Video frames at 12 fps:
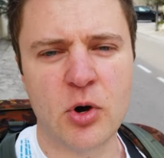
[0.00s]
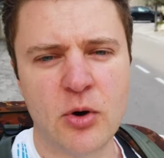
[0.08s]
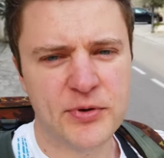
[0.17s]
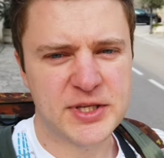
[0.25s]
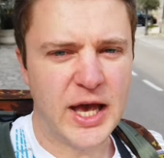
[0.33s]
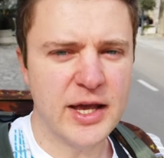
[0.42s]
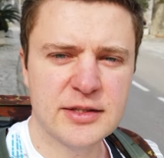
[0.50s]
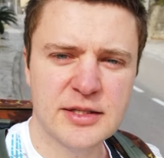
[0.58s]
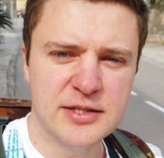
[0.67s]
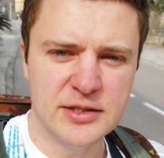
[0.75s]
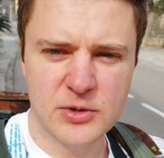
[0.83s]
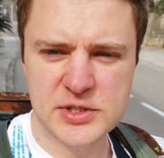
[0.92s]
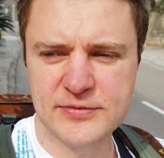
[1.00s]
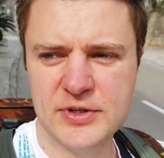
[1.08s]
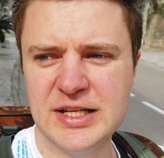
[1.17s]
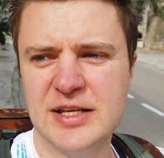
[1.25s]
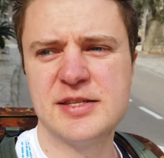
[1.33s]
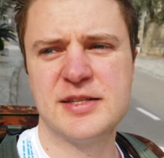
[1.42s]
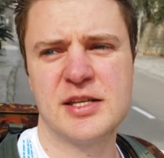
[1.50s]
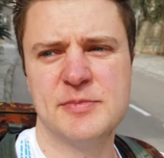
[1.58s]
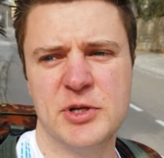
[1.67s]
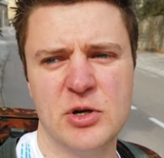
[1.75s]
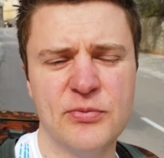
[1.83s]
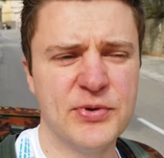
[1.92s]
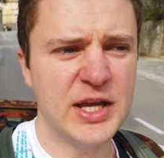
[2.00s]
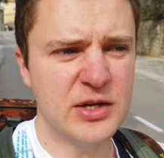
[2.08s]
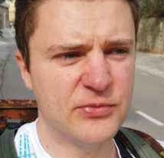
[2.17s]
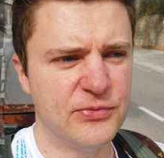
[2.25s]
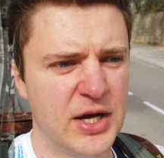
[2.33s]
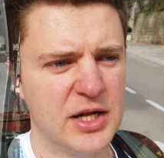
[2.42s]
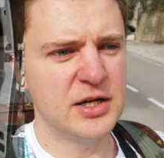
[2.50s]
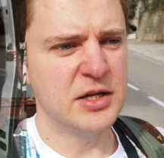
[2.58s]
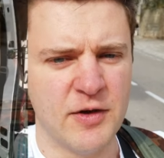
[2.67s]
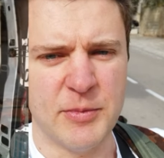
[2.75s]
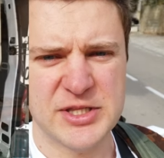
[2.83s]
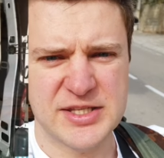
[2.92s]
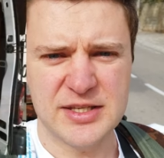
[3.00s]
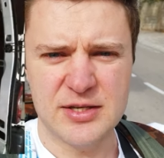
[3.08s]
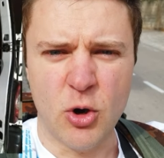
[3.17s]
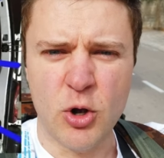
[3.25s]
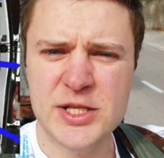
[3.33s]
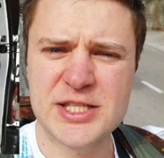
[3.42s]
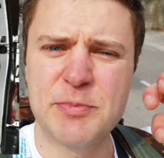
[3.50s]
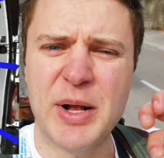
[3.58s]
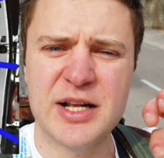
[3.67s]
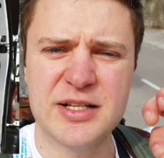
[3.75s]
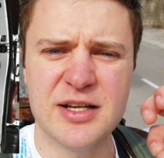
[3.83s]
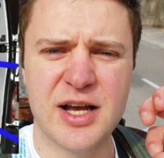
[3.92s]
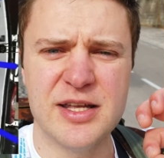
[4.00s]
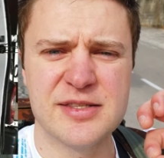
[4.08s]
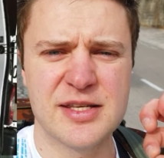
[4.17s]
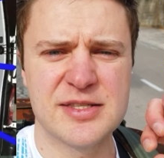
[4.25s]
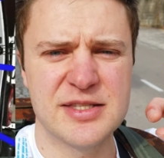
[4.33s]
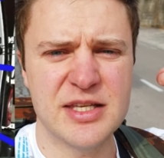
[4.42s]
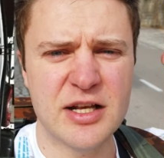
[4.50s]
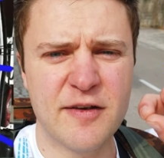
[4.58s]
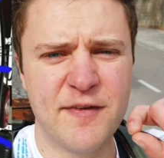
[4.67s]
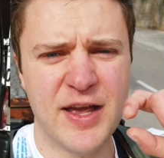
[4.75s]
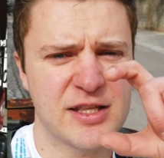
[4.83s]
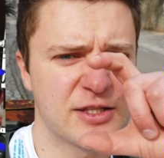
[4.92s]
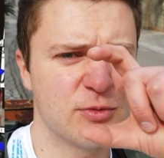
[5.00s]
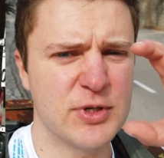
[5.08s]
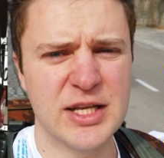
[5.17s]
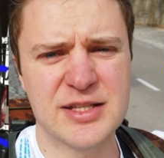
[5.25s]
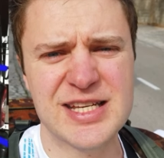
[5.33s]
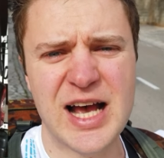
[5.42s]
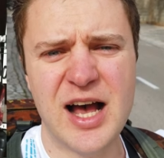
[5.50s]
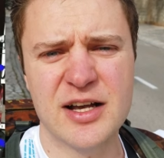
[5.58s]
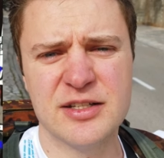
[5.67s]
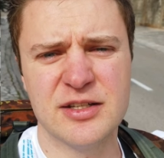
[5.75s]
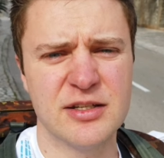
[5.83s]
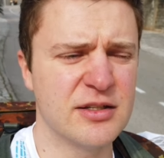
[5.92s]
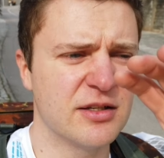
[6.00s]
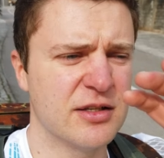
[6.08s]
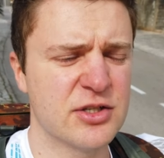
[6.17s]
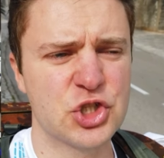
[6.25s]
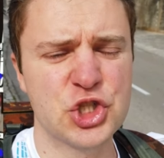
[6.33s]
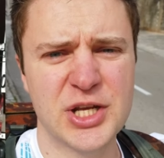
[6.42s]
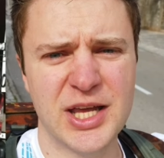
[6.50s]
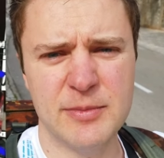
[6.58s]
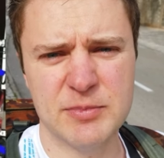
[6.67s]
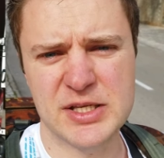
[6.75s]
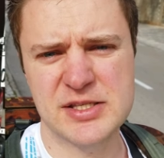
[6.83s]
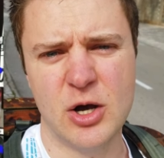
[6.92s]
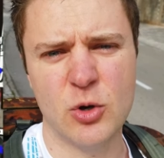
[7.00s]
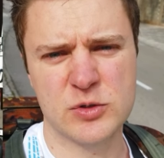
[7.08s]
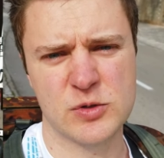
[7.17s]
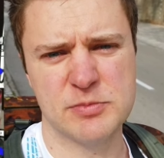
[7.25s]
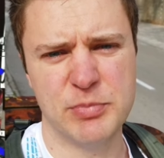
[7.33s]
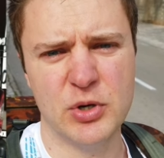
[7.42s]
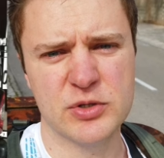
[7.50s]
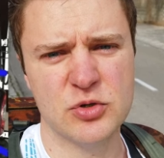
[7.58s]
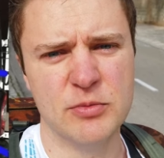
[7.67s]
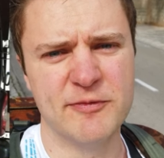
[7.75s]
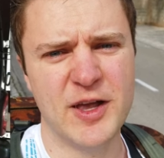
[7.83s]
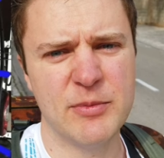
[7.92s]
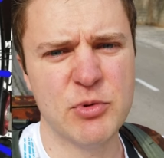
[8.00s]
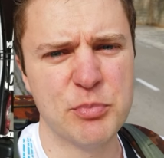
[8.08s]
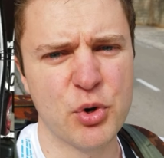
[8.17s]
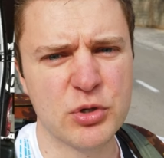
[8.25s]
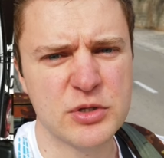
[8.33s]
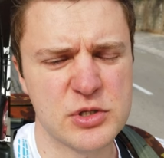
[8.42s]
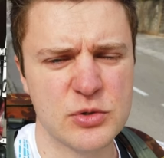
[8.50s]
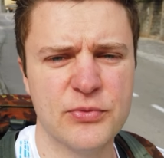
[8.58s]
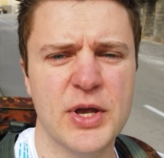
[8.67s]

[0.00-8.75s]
Worauf ich eigentlich hinaus will, ist, dass man auf jeden Fall, wenn man sich Holzbalken reinsetzt, die quer zu den tragenden Streben des Autos baut, um Wärmebrücken zu